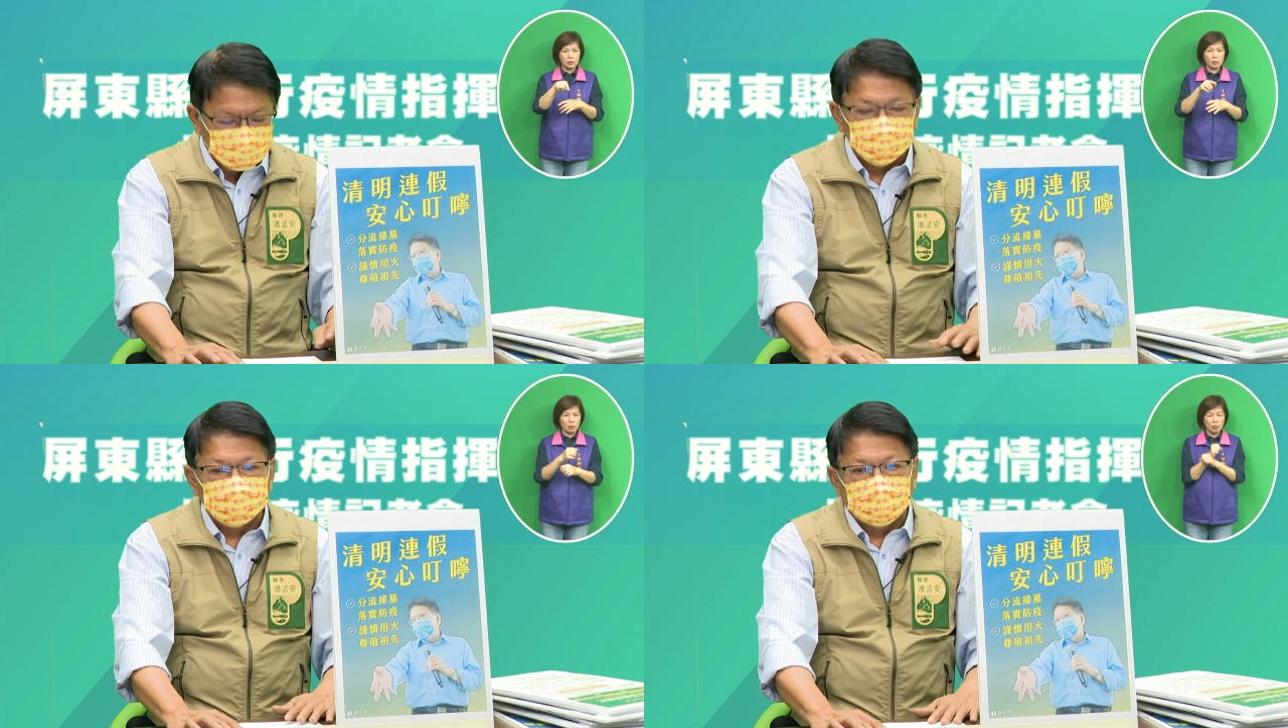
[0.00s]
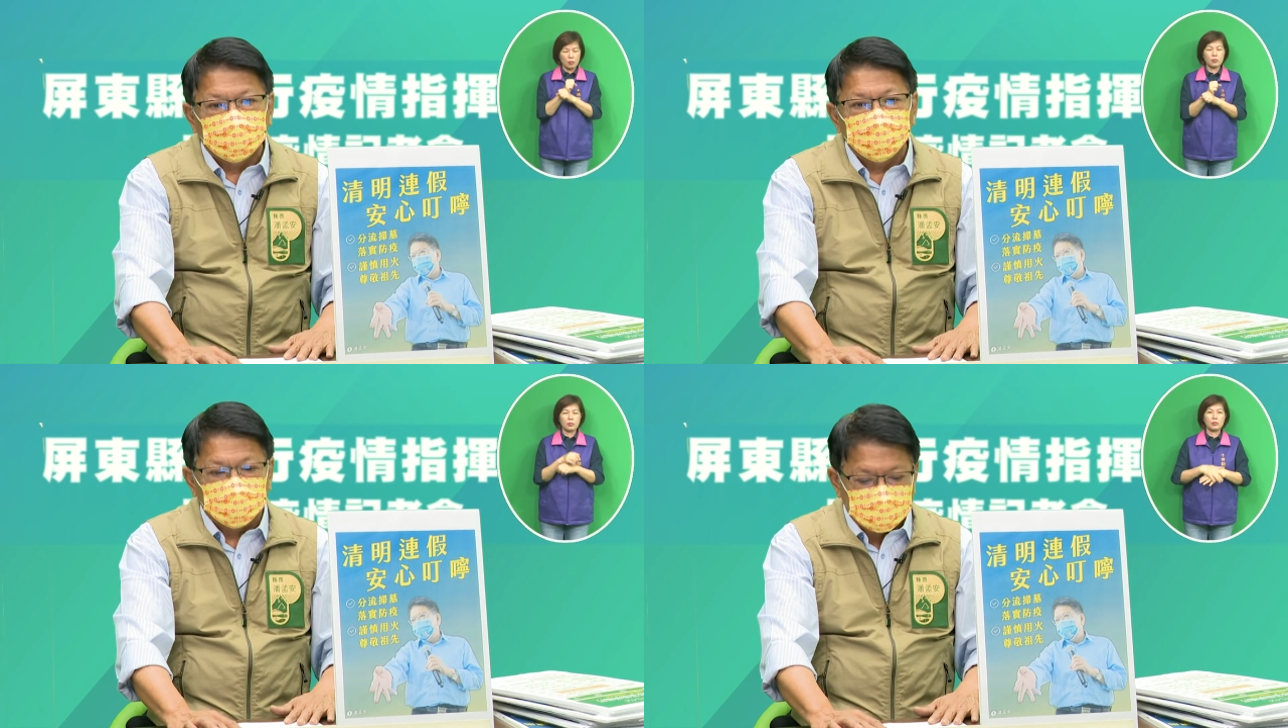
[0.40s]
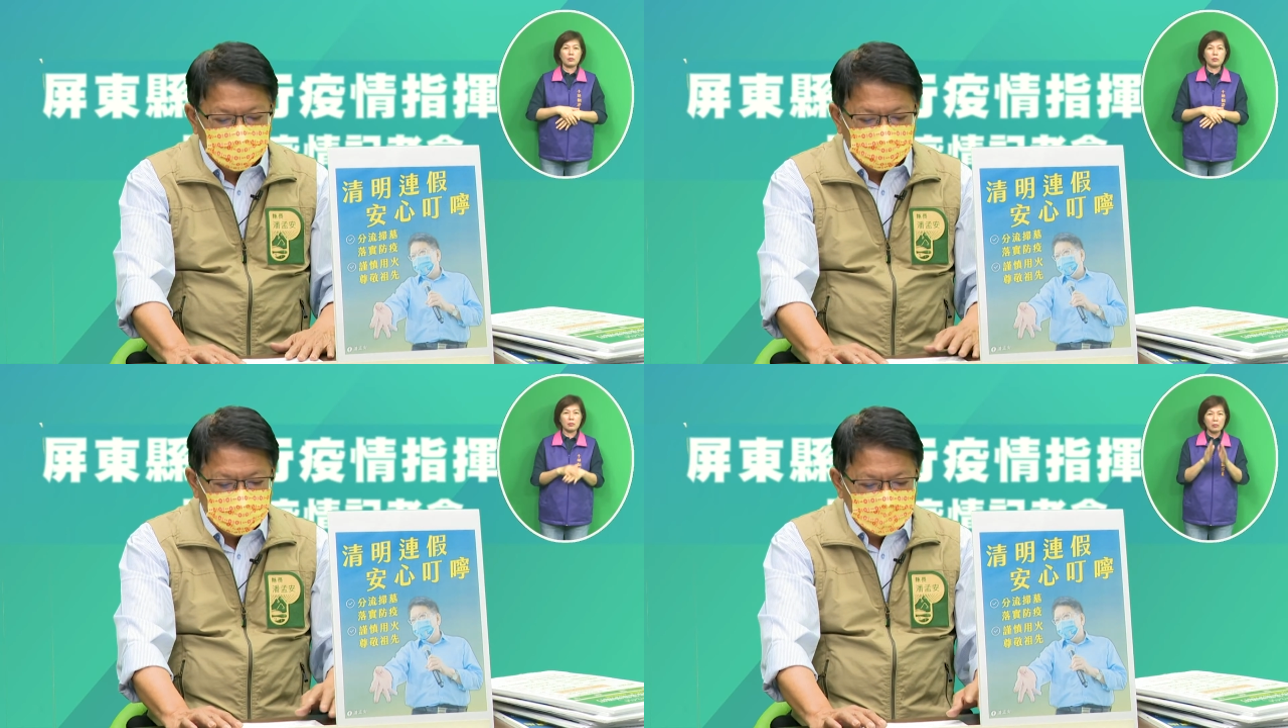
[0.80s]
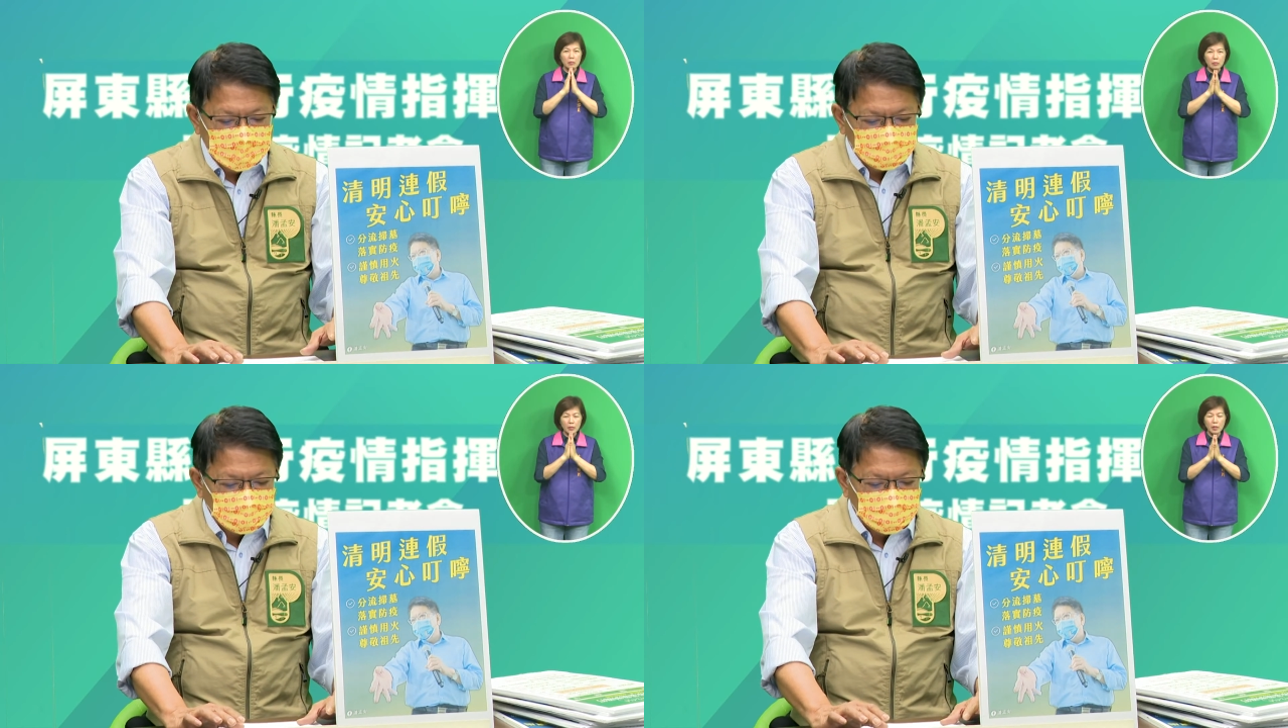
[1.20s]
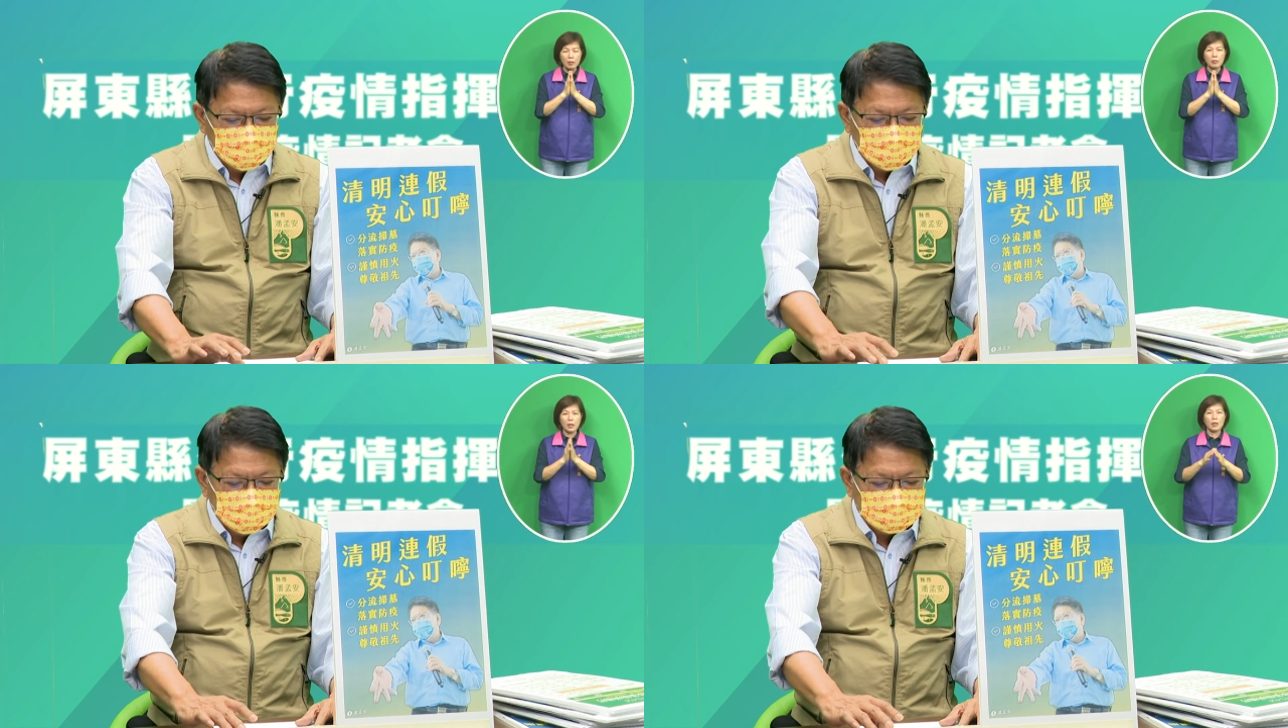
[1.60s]
然后又可以作为我
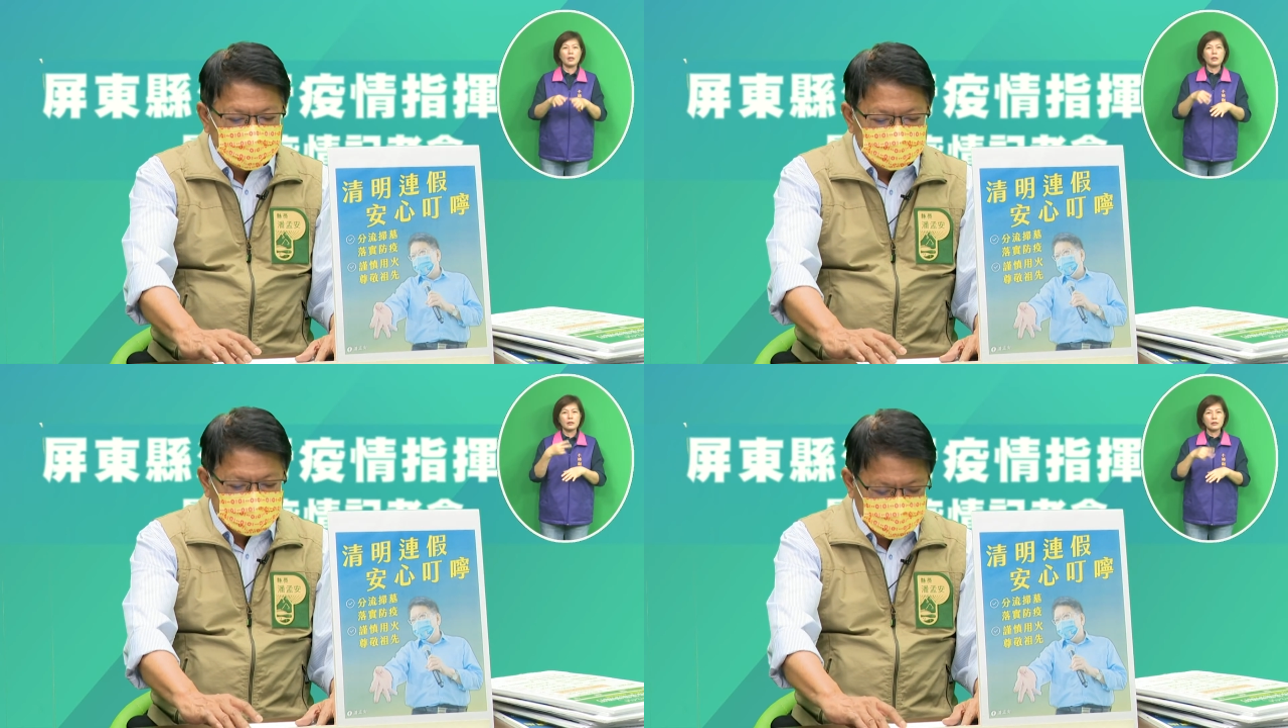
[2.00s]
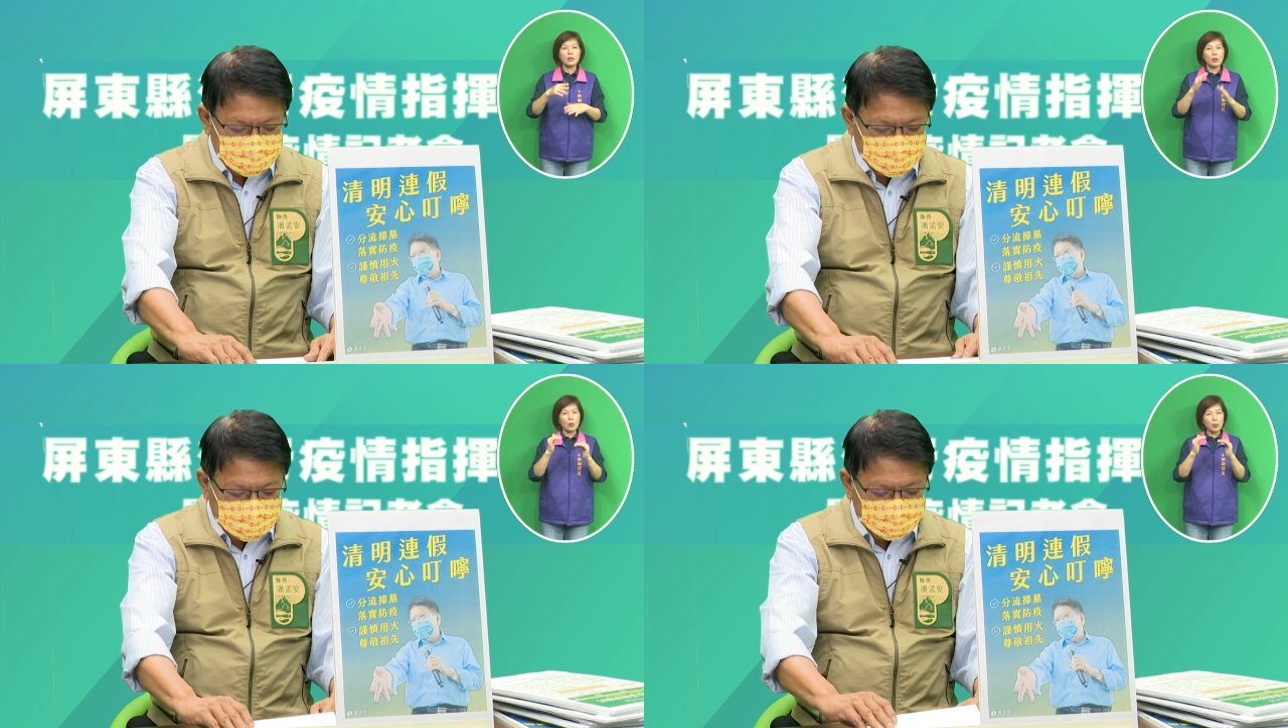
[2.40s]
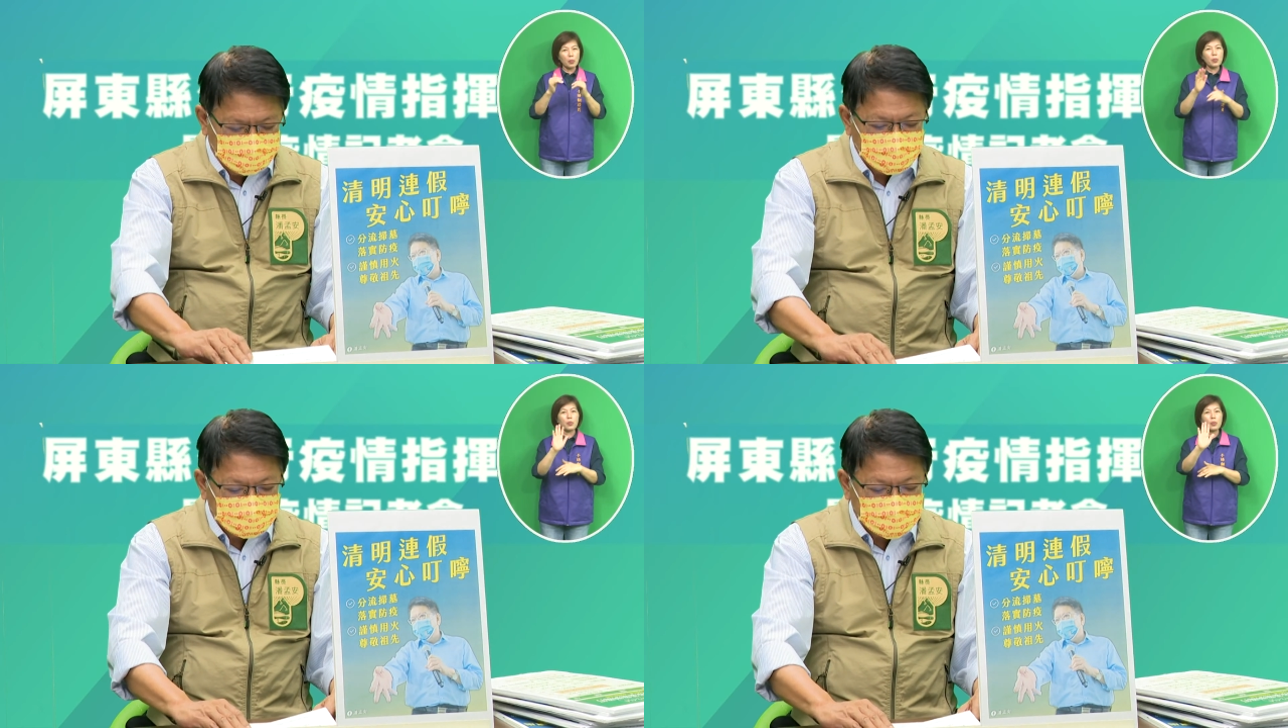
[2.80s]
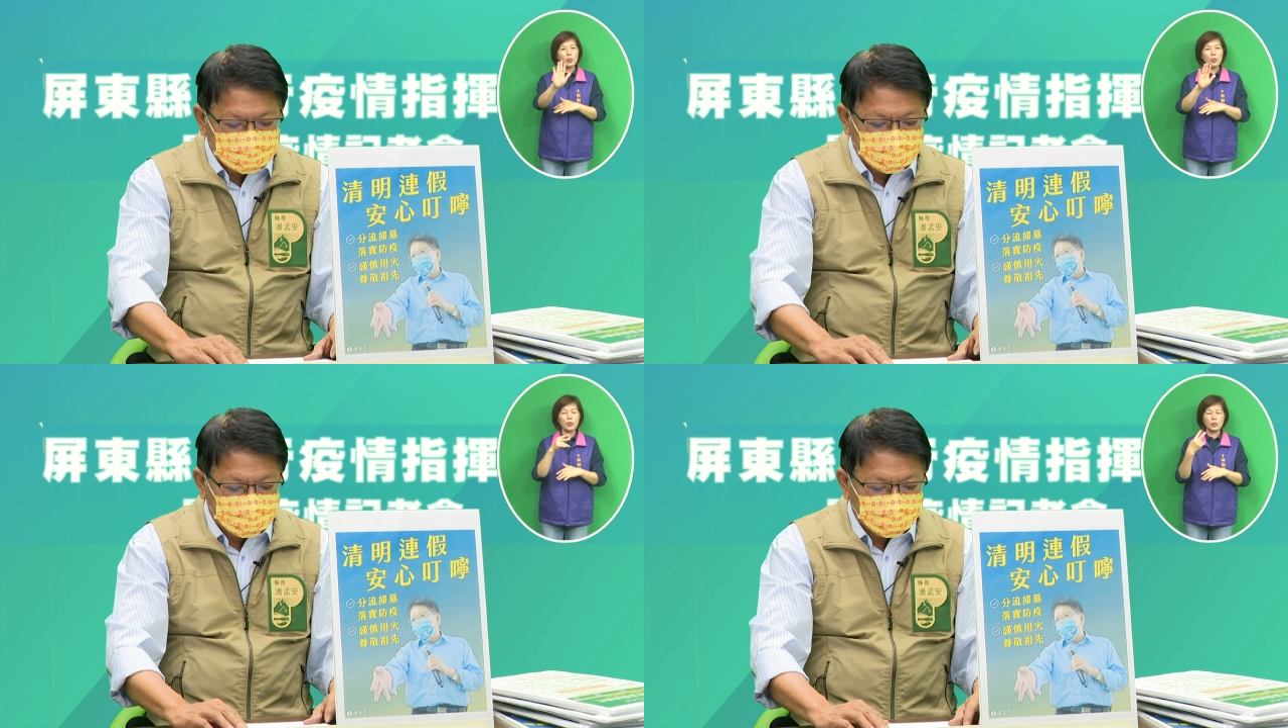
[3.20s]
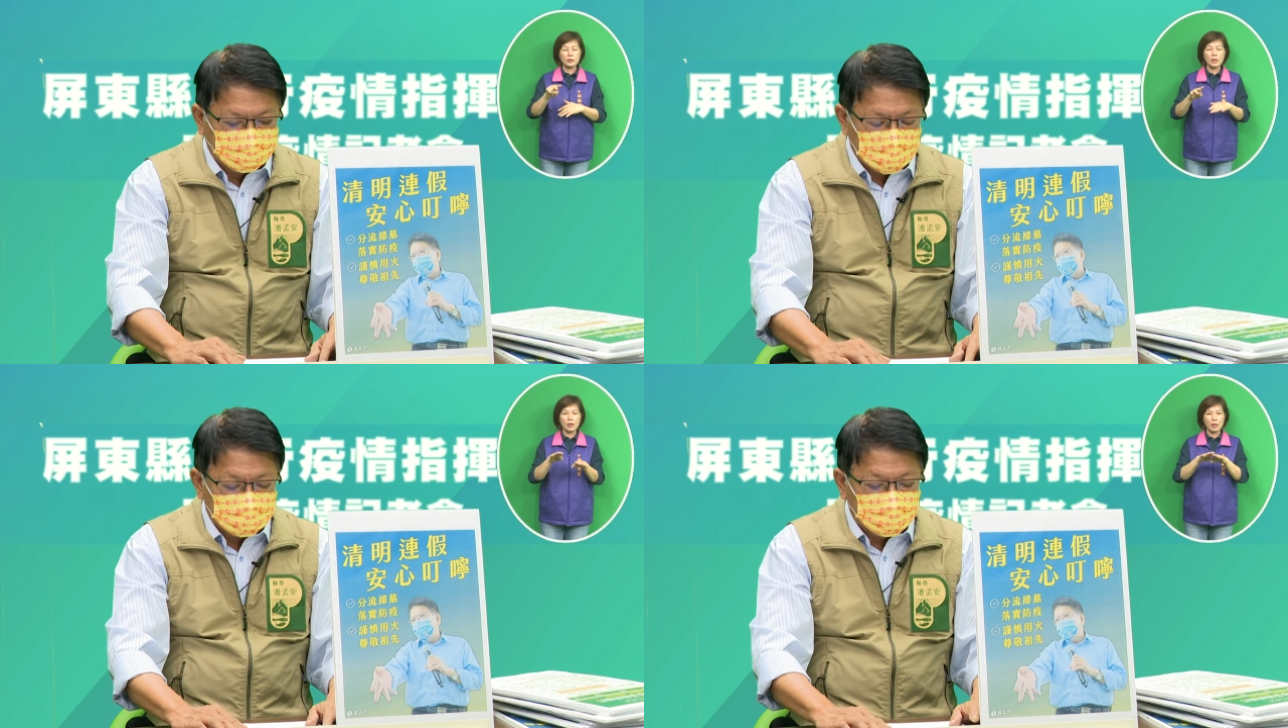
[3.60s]
们在整个安全上的一个防
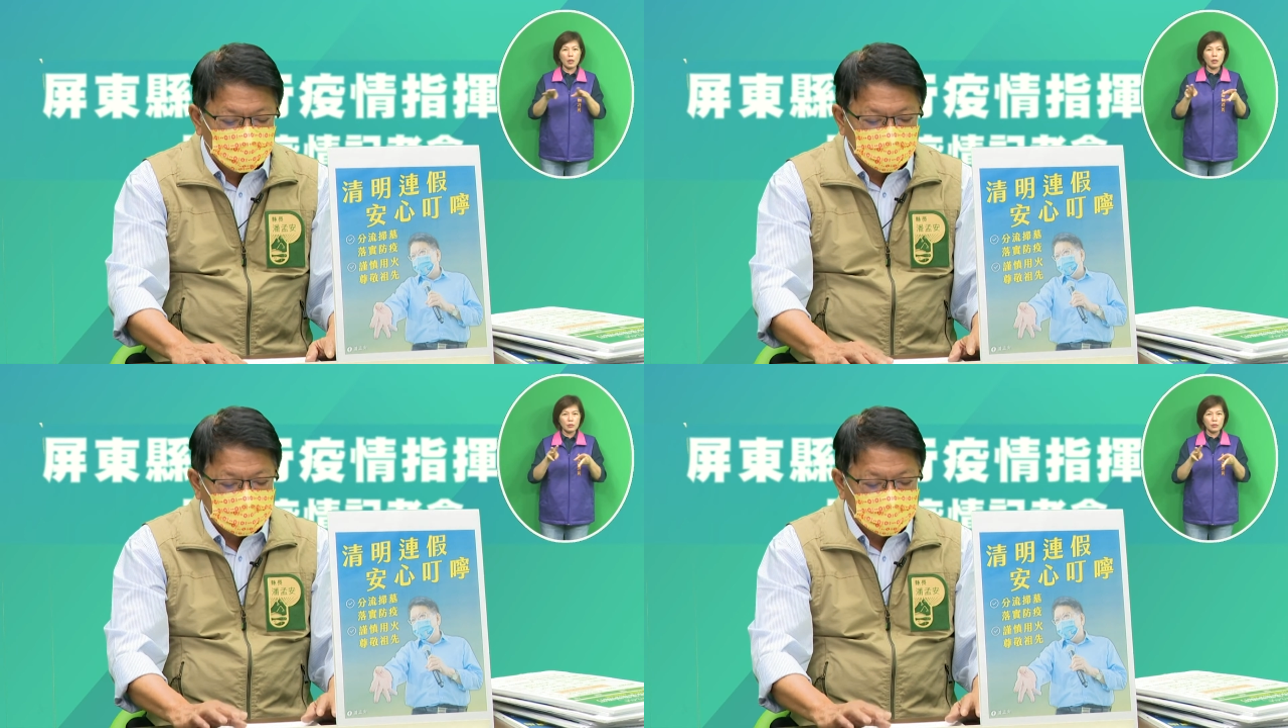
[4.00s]
护呢。